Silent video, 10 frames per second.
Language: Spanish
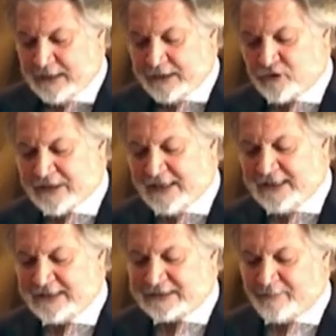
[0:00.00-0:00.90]
que nos
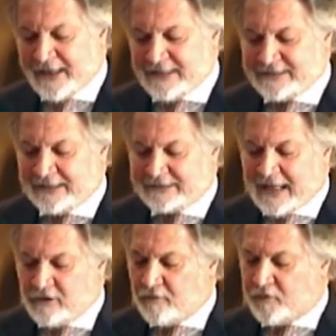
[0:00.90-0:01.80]
alienta para
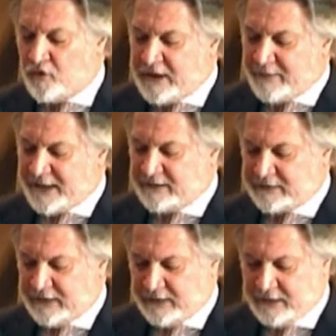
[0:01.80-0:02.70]
insertarnos
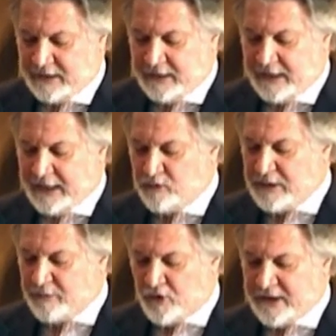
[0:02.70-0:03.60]
fluidamente en
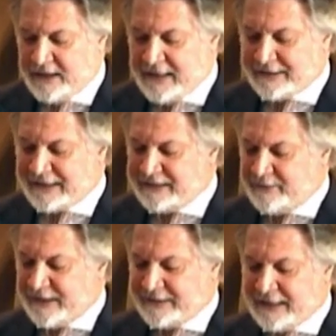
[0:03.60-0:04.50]
una modernidad tan
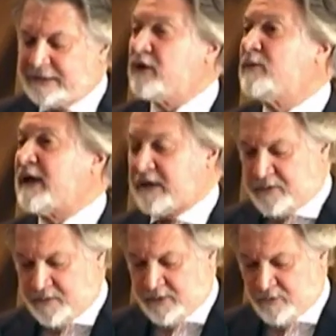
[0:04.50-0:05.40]
demandante como la que
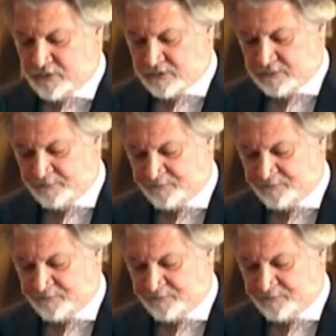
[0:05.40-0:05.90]
vivimos.